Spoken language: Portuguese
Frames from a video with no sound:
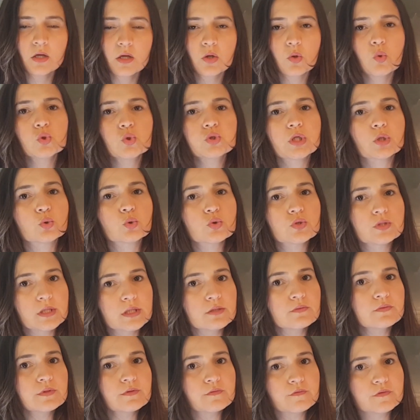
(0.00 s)
Custa
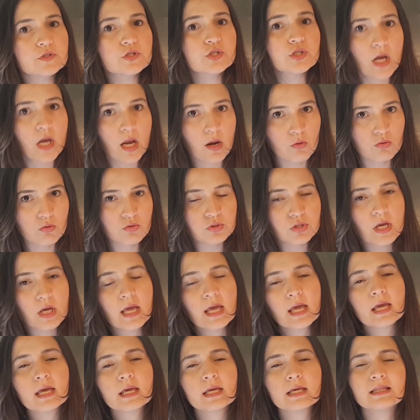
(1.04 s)
220 euros
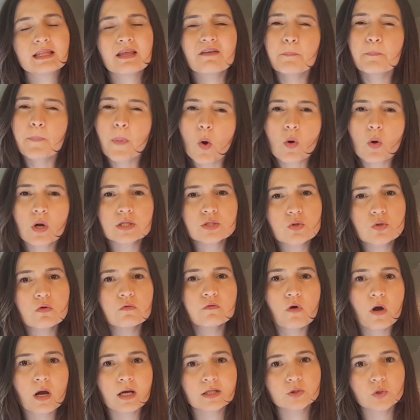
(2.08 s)
e tem poucas
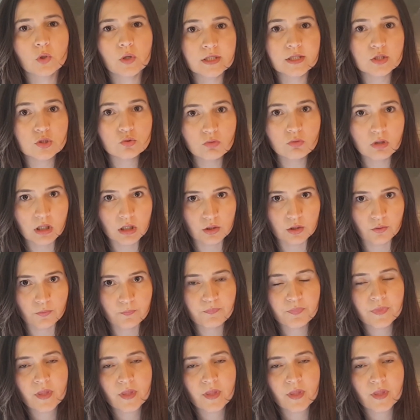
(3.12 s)
convocatórias no ano.